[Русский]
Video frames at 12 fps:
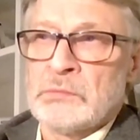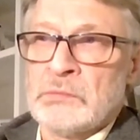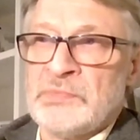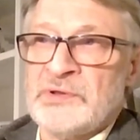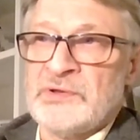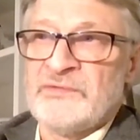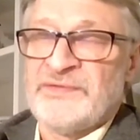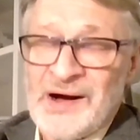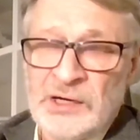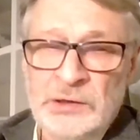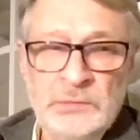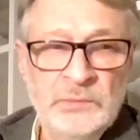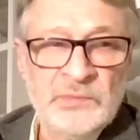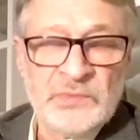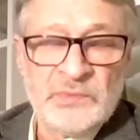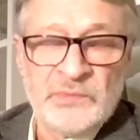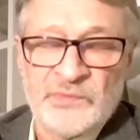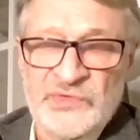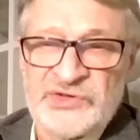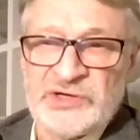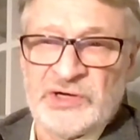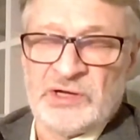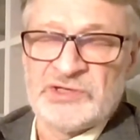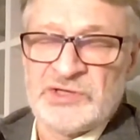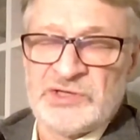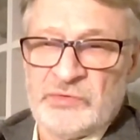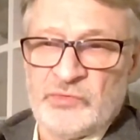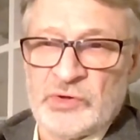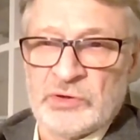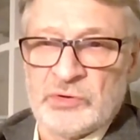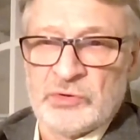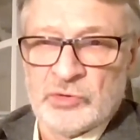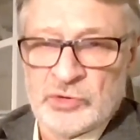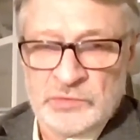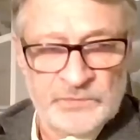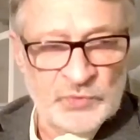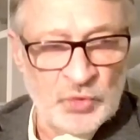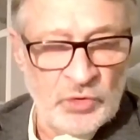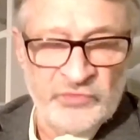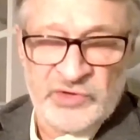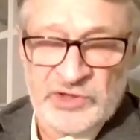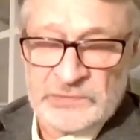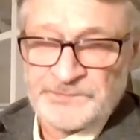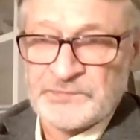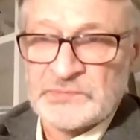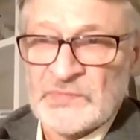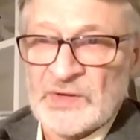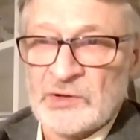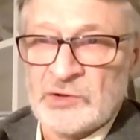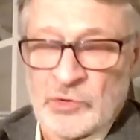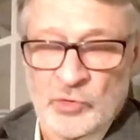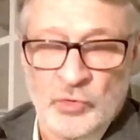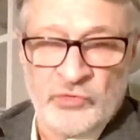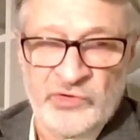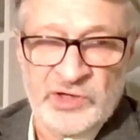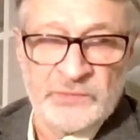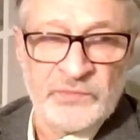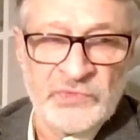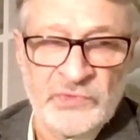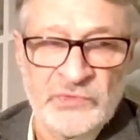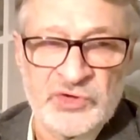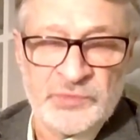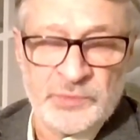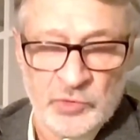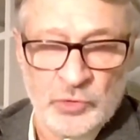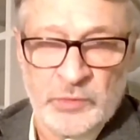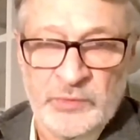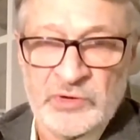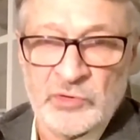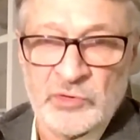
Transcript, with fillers: ВАК деградировал до уровня торговли дипломами,